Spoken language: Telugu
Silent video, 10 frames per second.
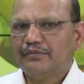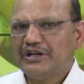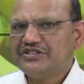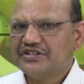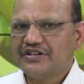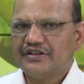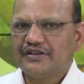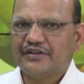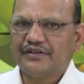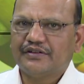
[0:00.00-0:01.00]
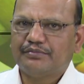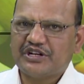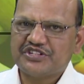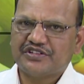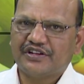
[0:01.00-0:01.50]
మంచి
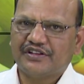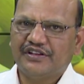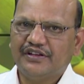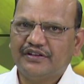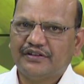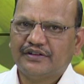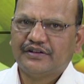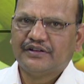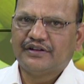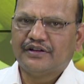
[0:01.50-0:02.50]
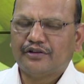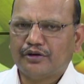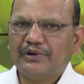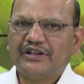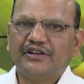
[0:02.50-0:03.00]
ప్రశ్న ఇది
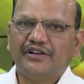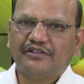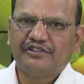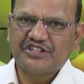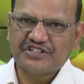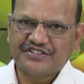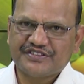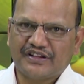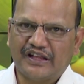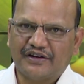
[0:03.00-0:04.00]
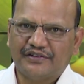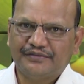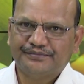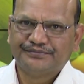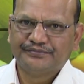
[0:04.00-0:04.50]
ఎంతోమంది వీక్షిస్తున్నారు
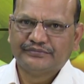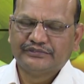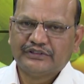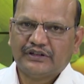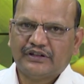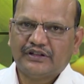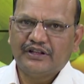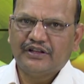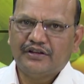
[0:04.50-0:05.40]
అంటే